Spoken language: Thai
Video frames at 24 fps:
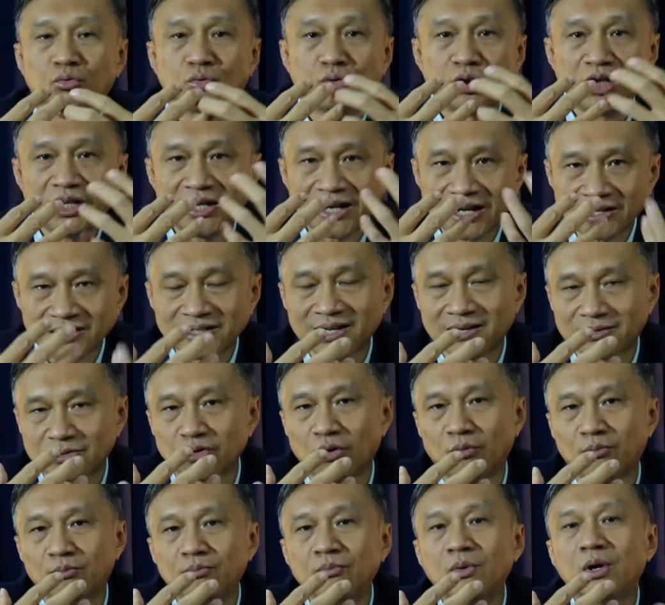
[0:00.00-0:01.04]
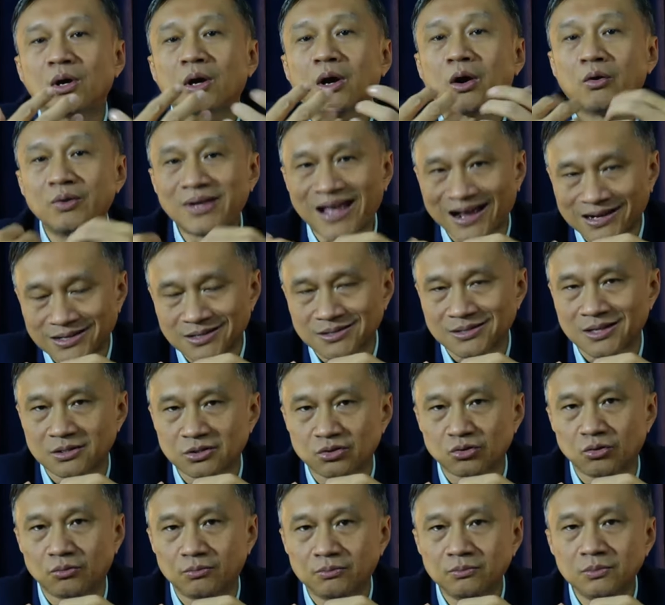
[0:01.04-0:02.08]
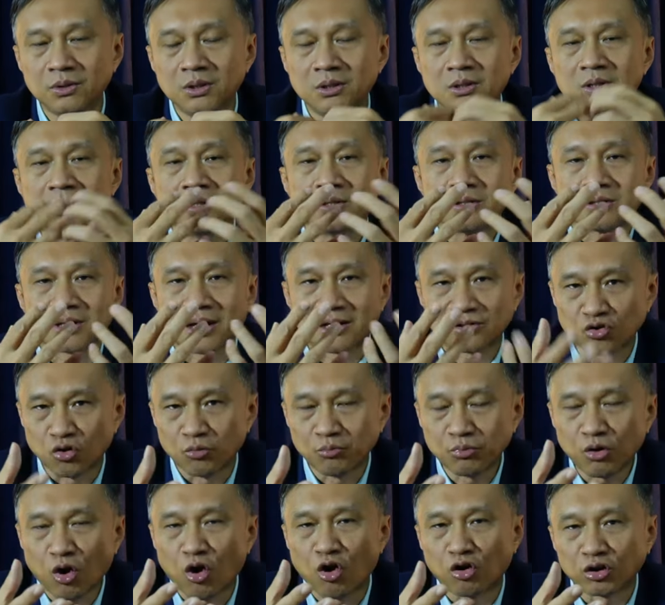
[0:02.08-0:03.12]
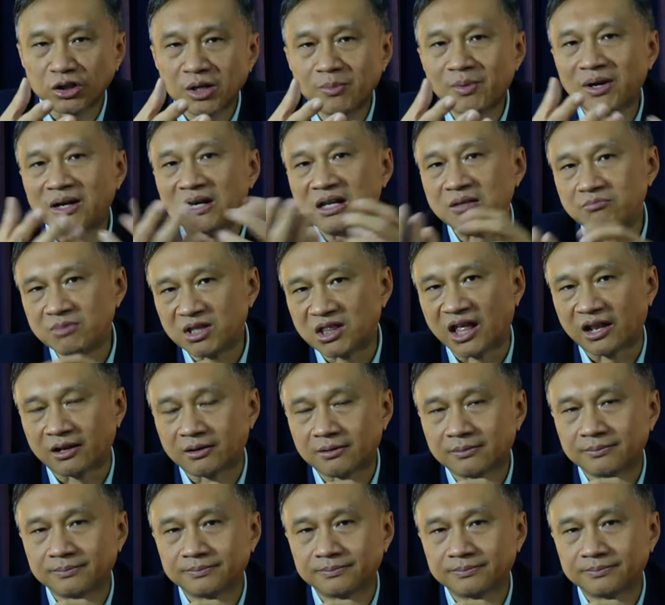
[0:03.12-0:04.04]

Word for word: ที่นักสะสมเขาอยากจะสะสมสะสมของที่มันลิมิเต็ด